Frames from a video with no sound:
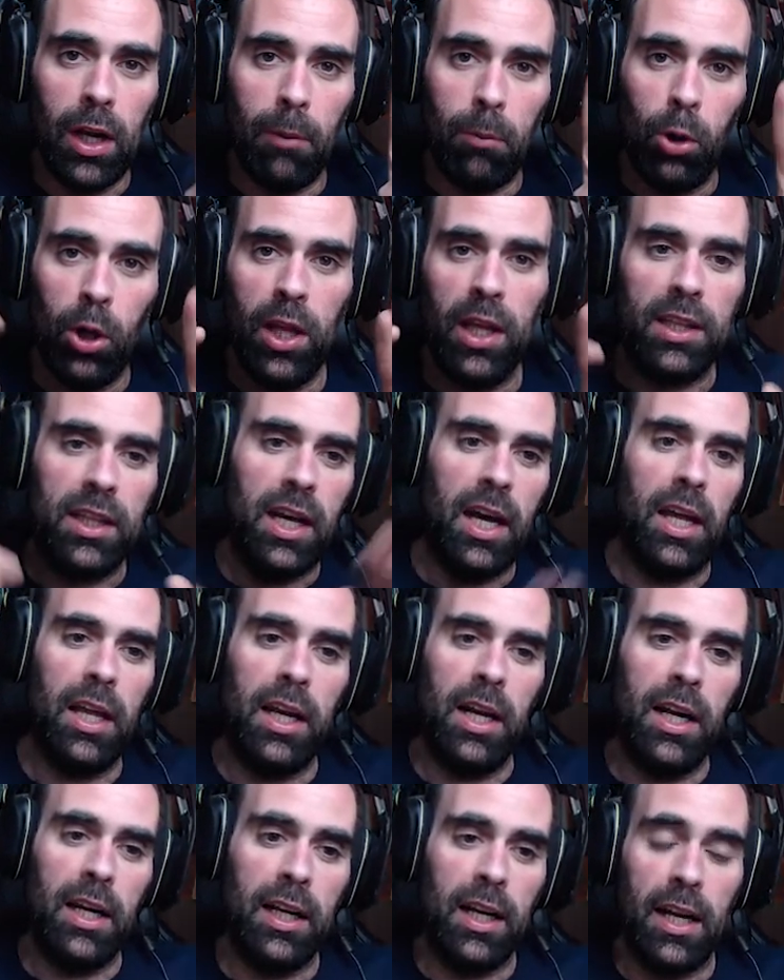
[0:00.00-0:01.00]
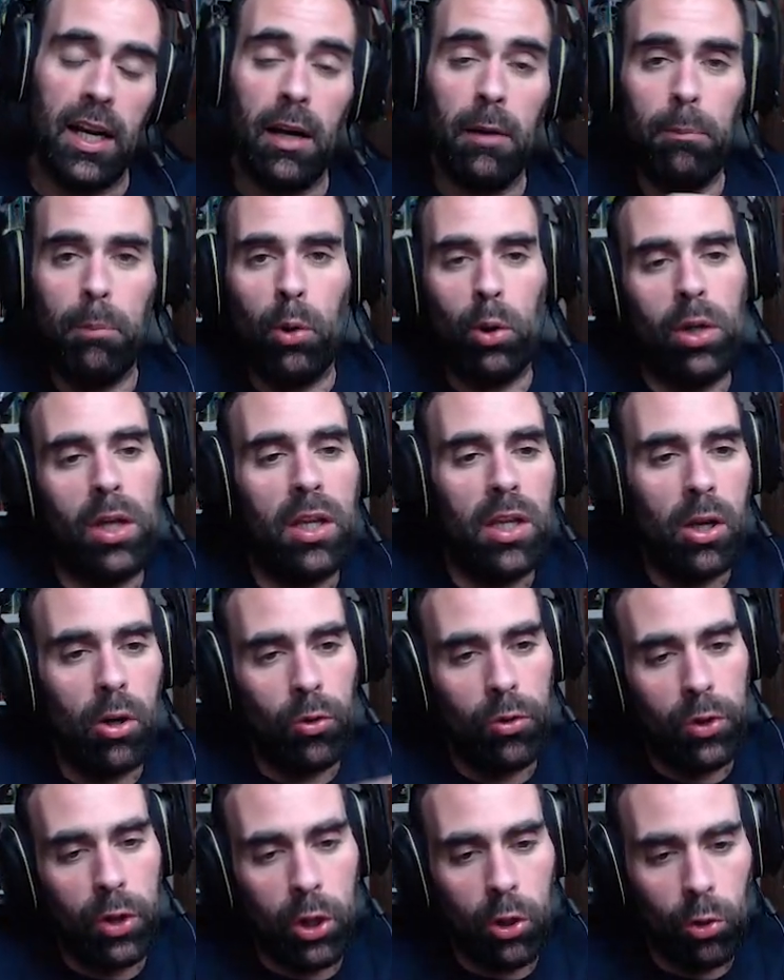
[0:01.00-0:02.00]
voy a traer al canal porque ya
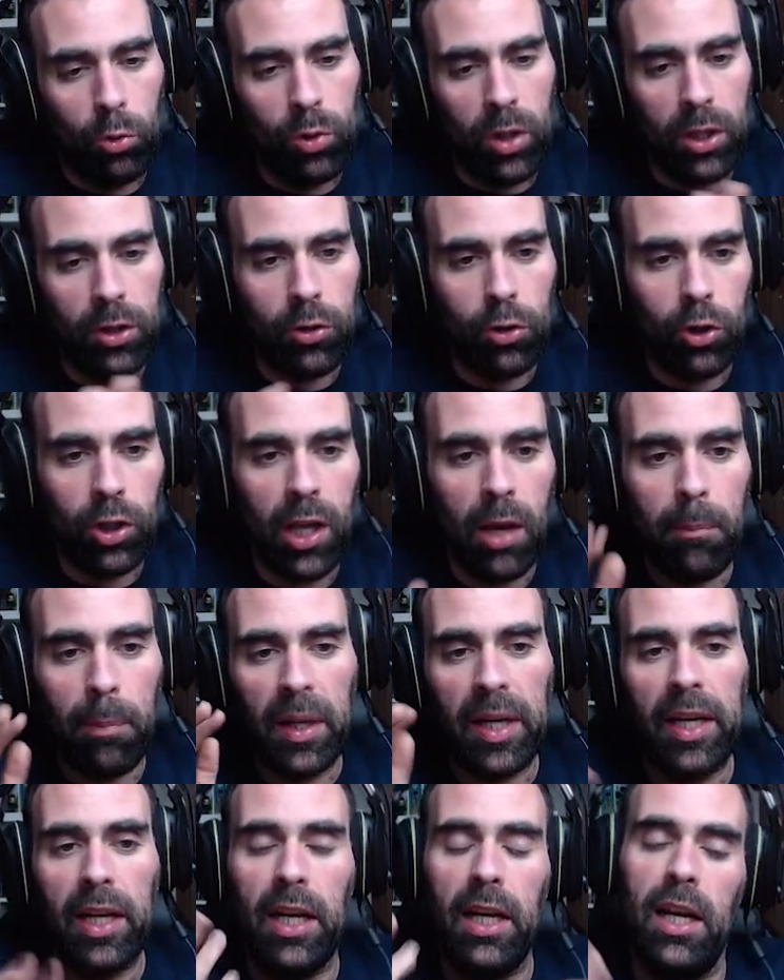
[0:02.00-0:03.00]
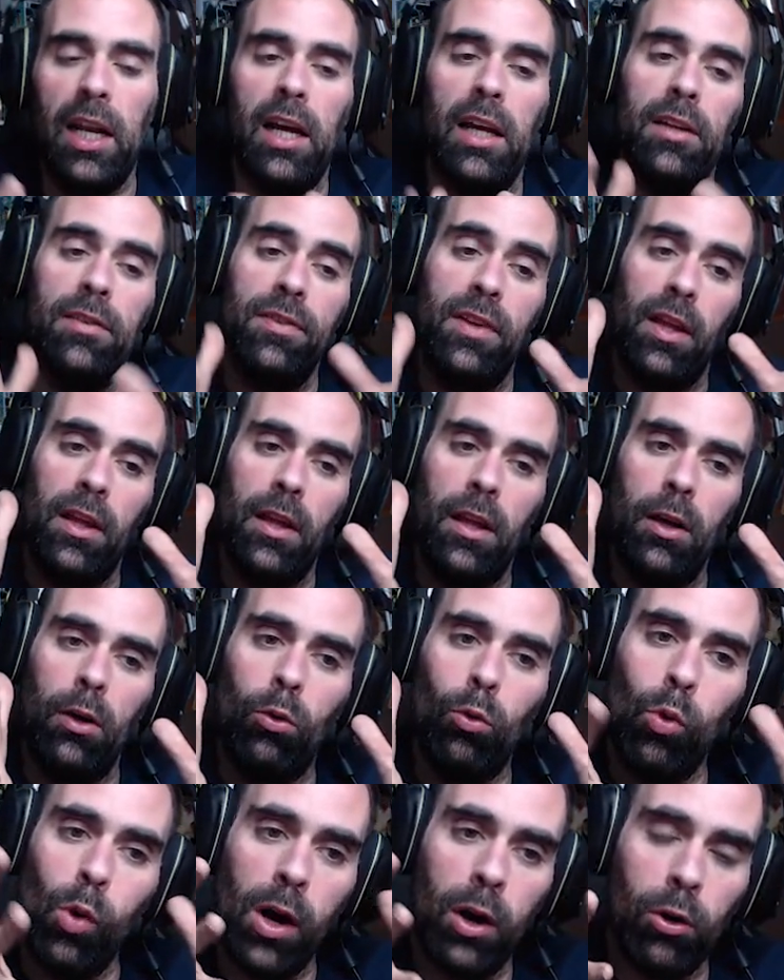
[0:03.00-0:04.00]
os digo es una historia paralela. Este es el
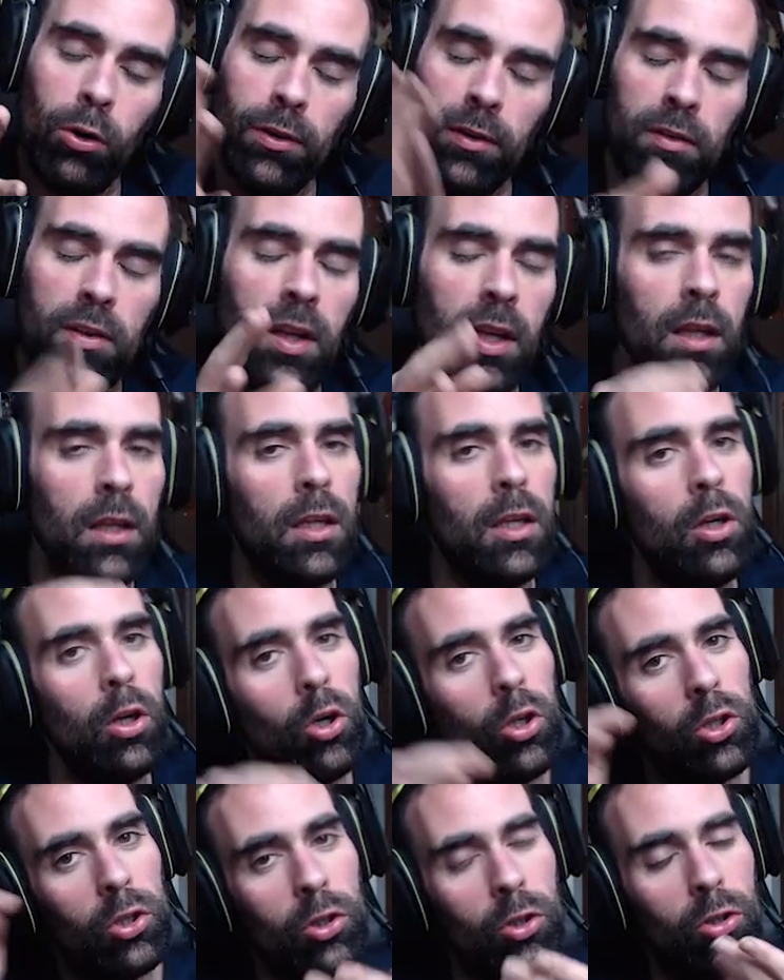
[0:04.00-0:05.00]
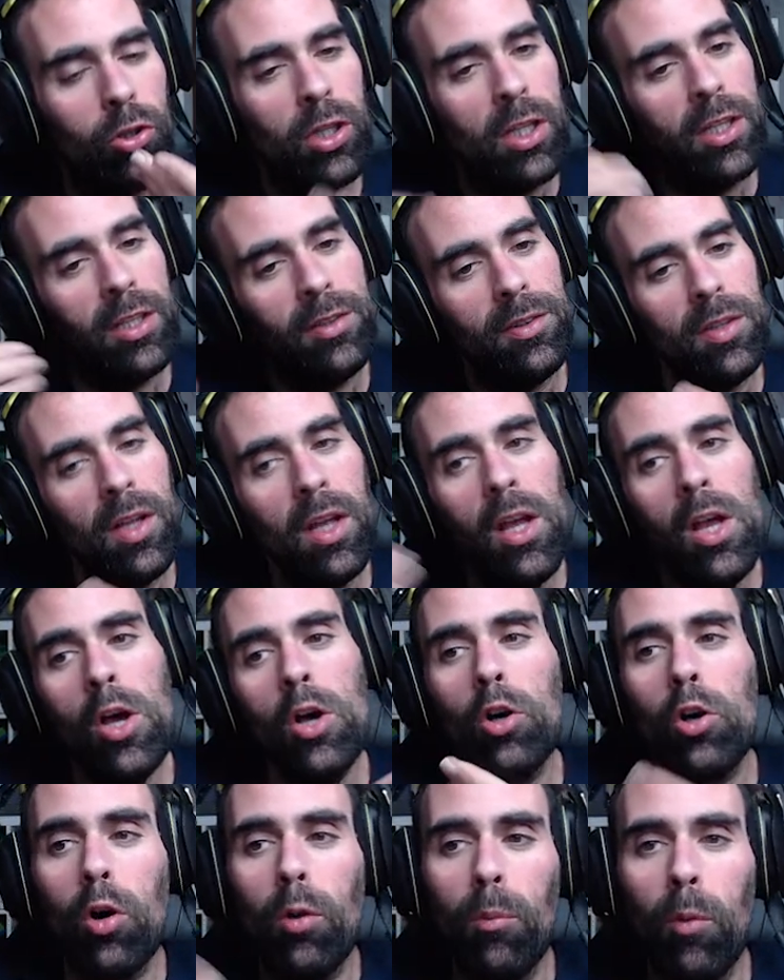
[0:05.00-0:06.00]
juego en sí y lo otro es
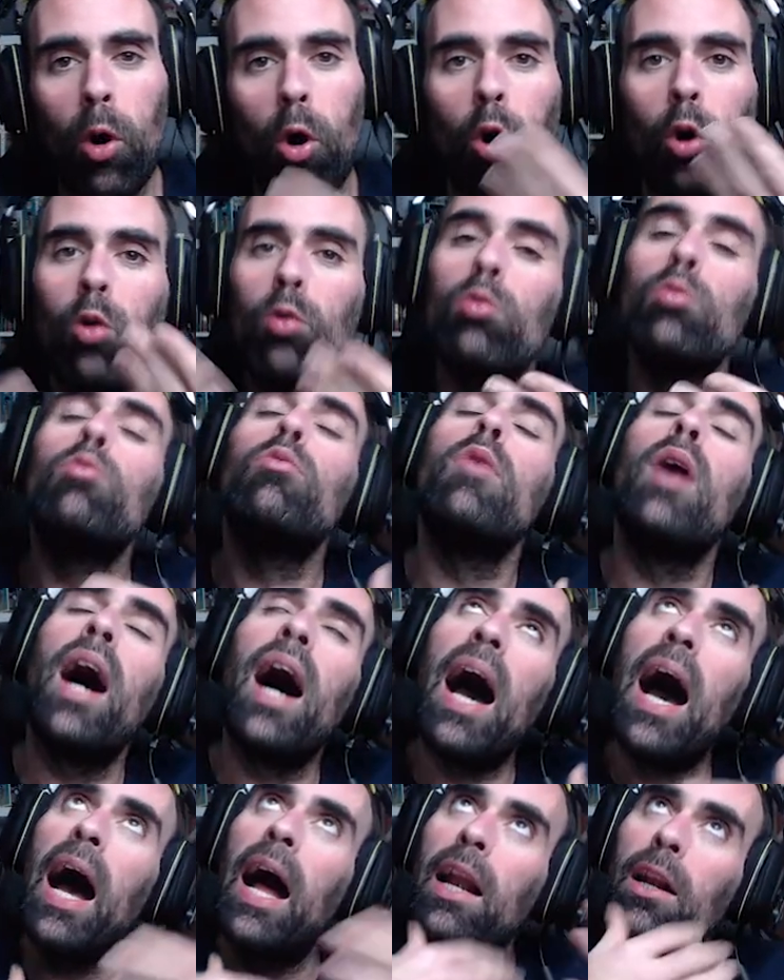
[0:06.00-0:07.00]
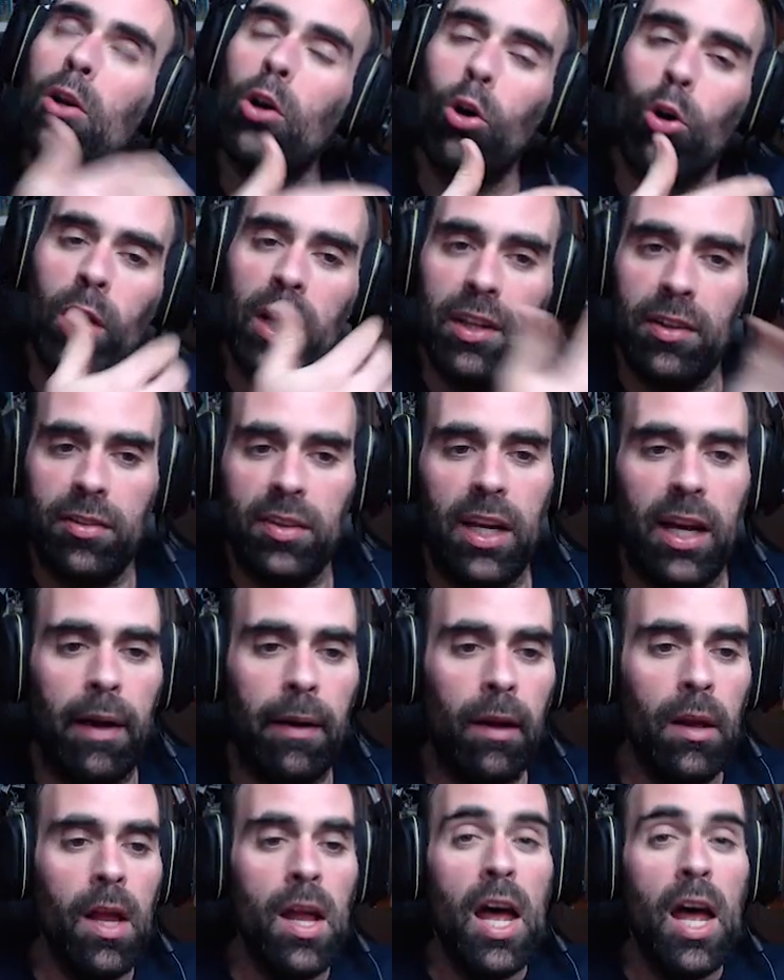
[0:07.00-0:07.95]
como algo extra.